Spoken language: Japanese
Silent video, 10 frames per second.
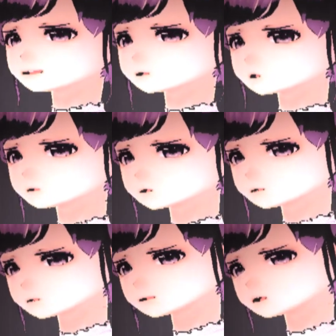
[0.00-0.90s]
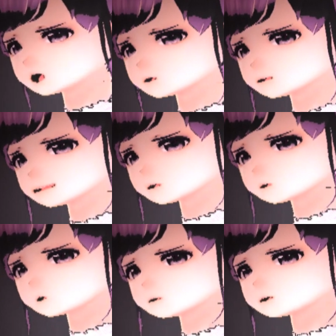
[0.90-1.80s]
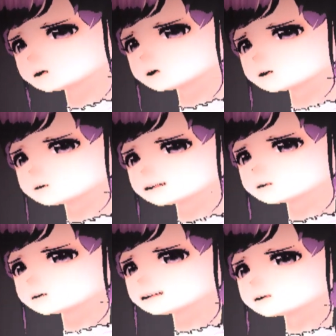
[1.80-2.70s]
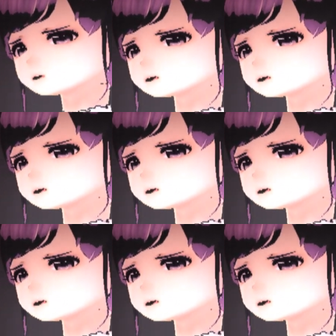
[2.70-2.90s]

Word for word: この提灯のろうそくに、